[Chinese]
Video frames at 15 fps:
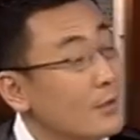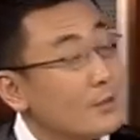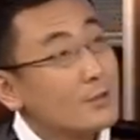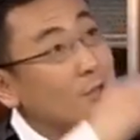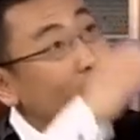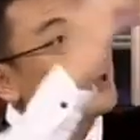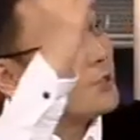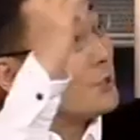
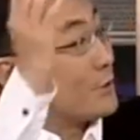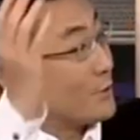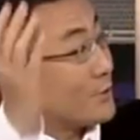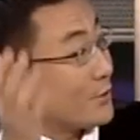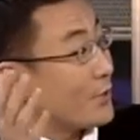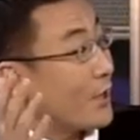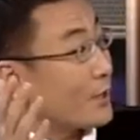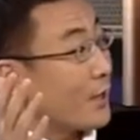集体
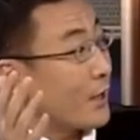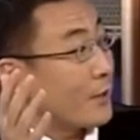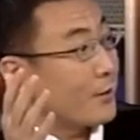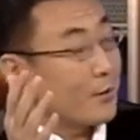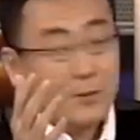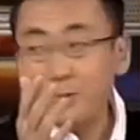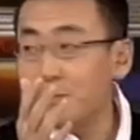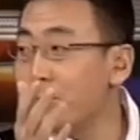是大大的。
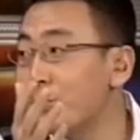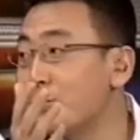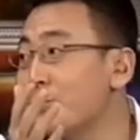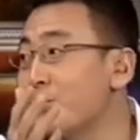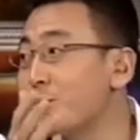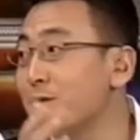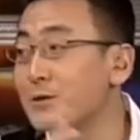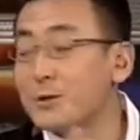你比如说中
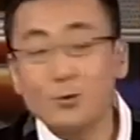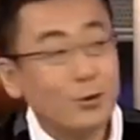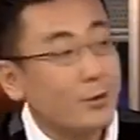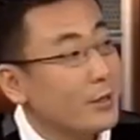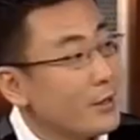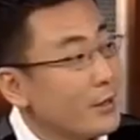国人，就我说